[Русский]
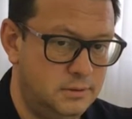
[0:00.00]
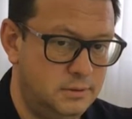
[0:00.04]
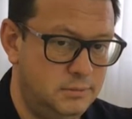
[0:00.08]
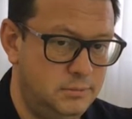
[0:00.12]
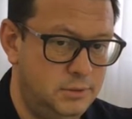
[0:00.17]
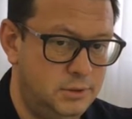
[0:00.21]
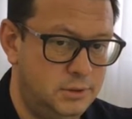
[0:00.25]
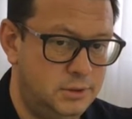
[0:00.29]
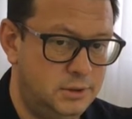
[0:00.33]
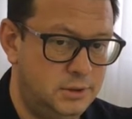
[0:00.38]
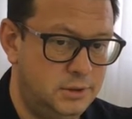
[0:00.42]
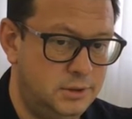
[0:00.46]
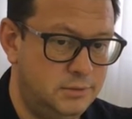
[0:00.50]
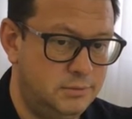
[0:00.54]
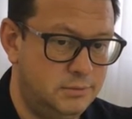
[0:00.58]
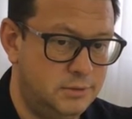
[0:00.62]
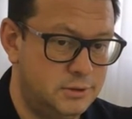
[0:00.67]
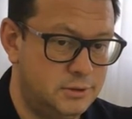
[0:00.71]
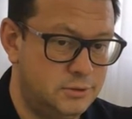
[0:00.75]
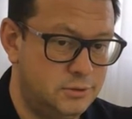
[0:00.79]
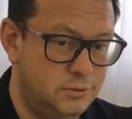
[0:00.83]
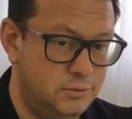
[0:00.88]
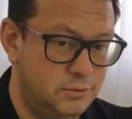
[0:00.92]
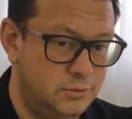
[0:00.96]
Дмитрий
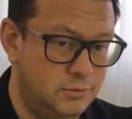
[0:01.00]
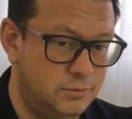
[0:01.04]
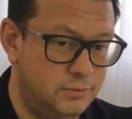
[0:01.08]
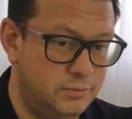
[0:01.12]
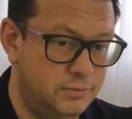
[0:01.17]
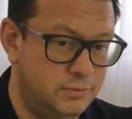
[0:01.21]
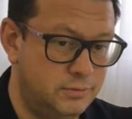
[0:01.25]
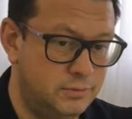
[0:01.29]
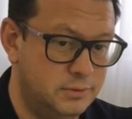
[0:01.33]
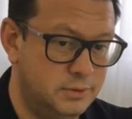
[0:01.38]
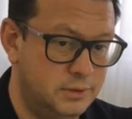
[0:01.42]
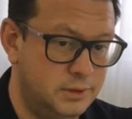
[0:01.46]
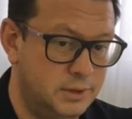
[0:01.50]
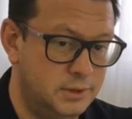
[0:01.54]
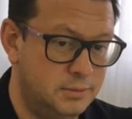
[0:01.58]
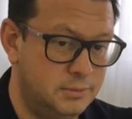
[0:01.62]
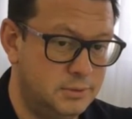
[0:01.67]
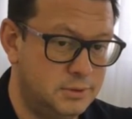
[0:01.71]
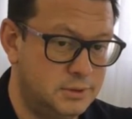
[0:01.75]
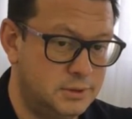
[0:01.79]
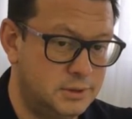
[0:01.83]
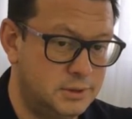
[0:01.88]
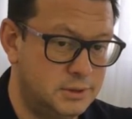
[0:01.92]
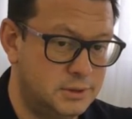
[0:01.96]
Хвостов, я
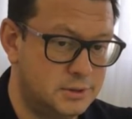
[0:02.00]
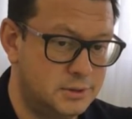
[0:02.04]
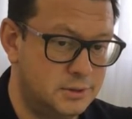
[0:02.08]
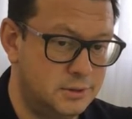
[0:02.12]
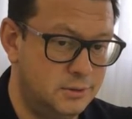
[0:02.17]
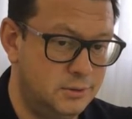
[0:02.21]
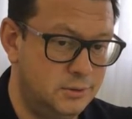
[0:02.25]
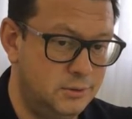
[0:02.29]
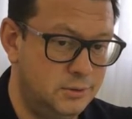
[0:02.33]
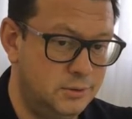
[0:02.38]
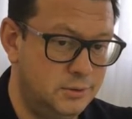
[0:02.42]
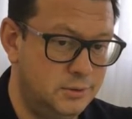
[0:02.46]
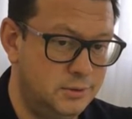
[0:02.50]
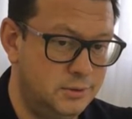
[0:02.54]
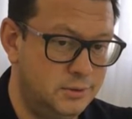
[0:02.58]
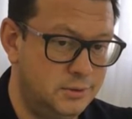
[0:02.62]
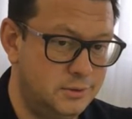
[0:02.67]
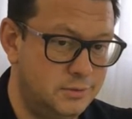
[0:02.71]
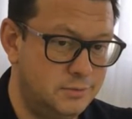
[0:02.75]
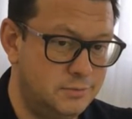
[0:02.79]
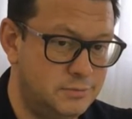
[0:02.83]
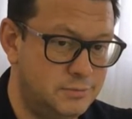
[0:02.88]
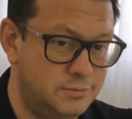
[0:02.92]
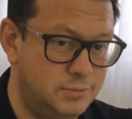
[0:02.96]
бы сказал, он
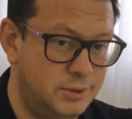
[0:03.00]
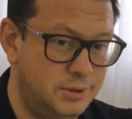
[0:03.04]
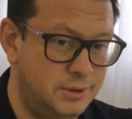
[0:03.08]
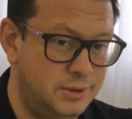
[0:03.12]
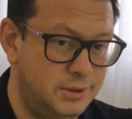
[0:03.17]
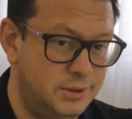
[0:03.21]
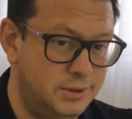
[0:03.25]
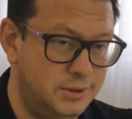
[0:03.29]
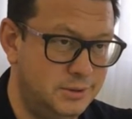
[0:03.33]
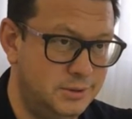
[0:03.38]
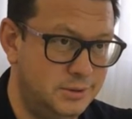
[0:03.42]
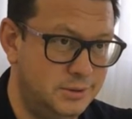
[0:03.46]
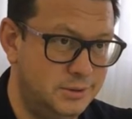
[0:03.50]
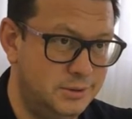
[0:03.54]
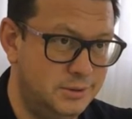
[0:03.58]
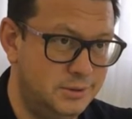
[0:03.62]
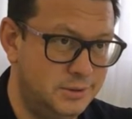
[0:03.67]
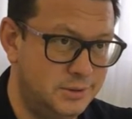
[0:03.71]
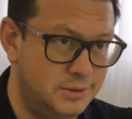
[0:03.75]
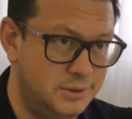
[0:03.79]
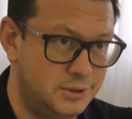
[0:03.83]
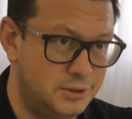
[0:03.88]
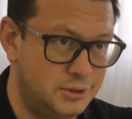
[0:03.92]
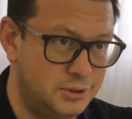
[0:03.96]
э, взбодрил
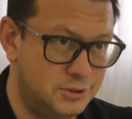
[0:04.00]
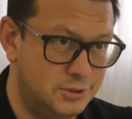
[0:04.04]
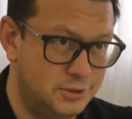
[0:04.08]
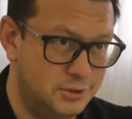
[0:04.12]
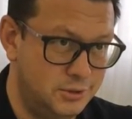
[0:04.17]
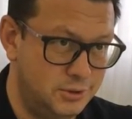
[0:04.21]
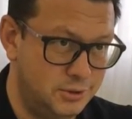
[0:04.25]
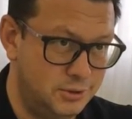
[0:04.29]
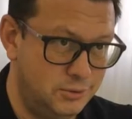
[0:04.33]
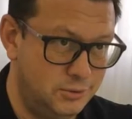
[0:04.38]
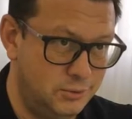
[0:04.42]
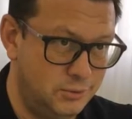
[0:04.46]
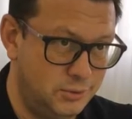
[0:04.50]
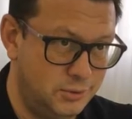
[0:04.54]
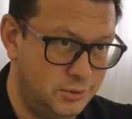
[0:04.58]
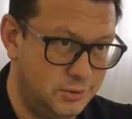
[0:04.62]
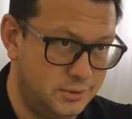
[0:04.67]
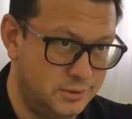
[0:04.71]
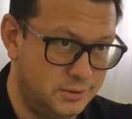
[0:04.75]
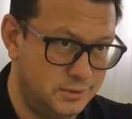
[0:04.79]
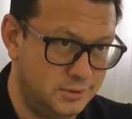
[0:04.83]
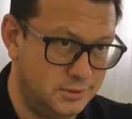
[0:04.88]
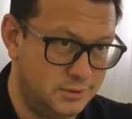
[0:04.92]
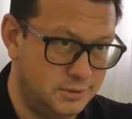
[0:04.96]
наш
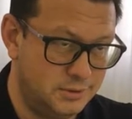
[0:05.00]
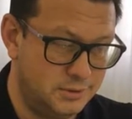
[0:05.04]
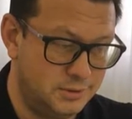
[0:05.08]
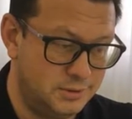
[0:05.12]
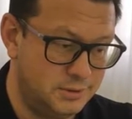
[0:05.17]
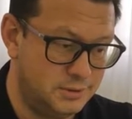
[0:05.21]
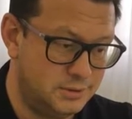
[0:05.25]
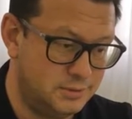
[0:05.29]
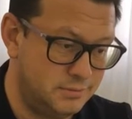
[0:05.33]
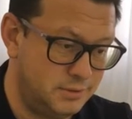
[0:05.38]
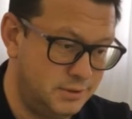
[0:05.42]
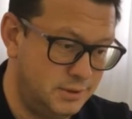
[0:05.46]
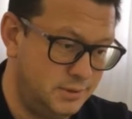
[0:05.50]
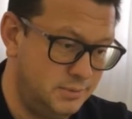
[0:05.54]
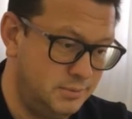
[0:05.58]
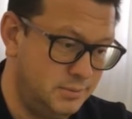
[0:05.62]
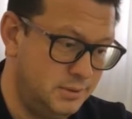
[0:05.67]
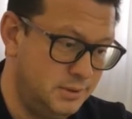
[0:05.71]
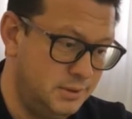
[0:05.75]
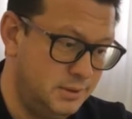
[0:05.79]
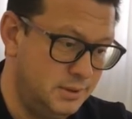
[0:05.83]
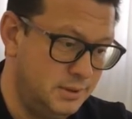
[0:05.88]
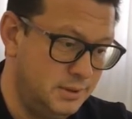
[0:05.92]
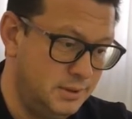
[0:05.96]
регион э, своим,
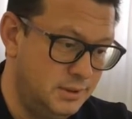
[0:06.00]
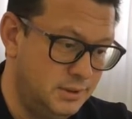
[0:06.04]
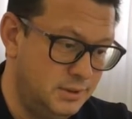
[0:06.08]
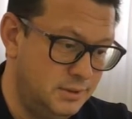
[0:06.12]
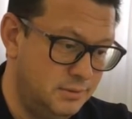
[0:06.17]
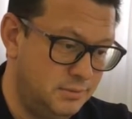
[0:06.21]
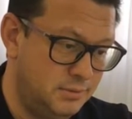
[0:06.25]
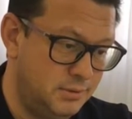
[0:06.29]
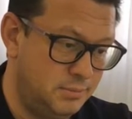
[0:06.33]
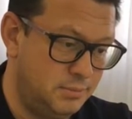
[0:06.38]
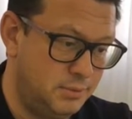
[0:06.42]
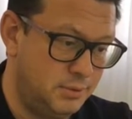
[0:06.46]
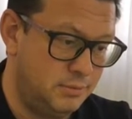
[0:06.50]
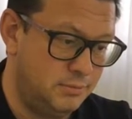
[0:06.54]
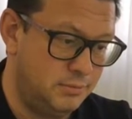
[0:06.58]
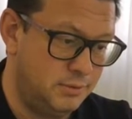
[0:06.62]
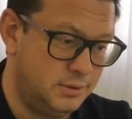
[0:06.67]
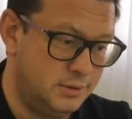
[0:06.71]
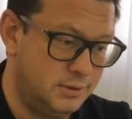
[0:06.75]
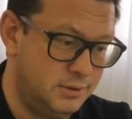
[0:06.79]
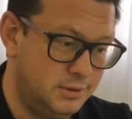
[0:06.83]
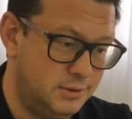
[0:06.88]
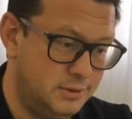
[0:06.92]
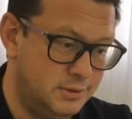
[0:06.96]

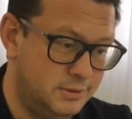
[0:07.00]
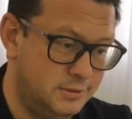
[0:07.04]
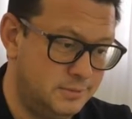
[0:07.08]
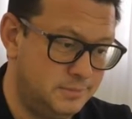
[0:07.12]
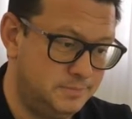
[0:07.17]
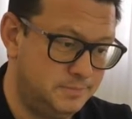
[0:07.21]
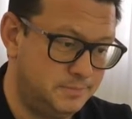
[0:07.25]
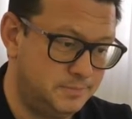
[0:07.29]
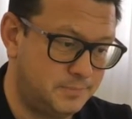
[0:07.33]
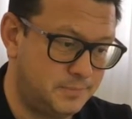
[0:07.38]
во-первых, э,